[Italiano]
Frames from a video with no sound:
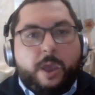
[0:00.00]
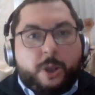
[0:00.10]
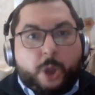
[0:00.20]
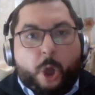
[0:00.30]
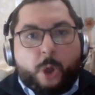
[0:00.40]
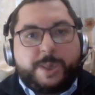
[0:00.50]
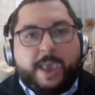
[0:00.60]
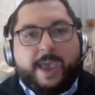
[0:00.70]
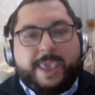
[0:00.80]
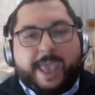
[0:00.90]

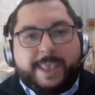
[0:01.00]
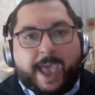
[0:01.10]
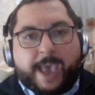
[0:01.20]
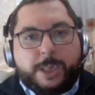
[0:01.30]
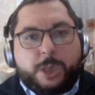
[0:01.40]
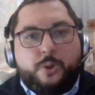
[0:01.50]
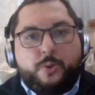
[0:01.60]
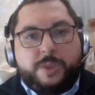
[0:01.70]
cosa che Adasso